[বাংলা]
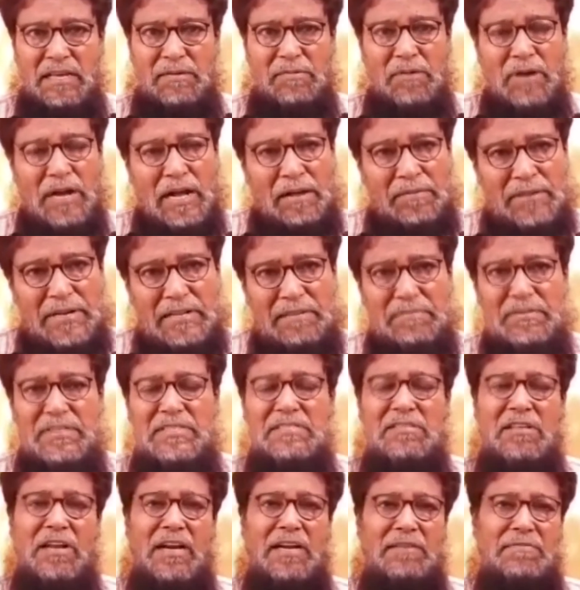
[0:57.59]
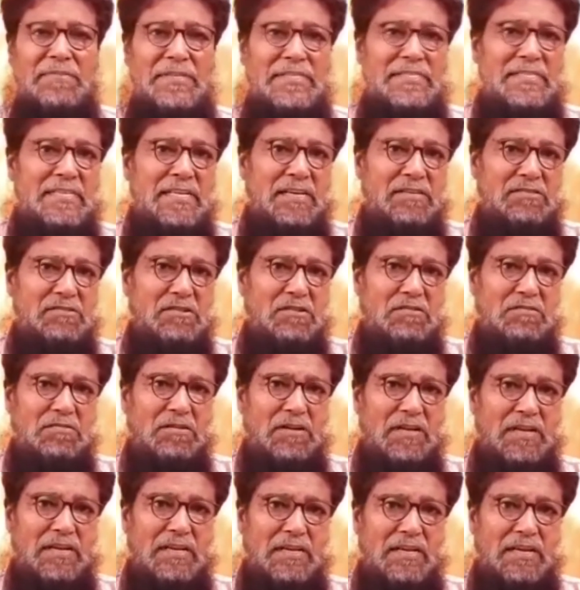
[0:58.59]
এবং আমারই বিস্তলার বীজ নিয়ে জোর
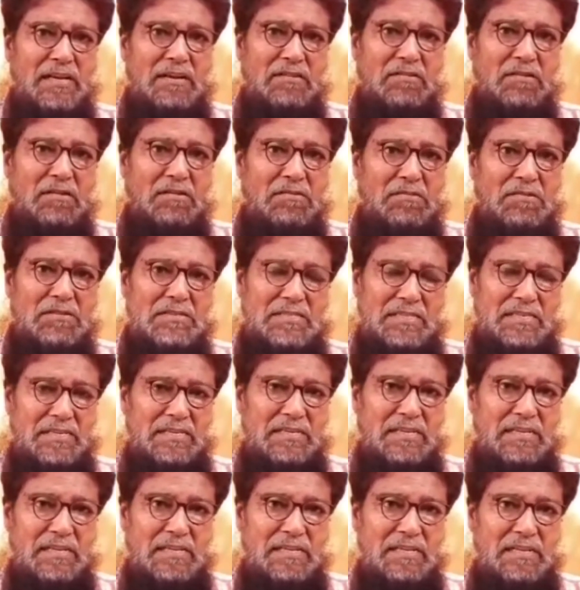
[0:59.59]
করে এগুলো করছে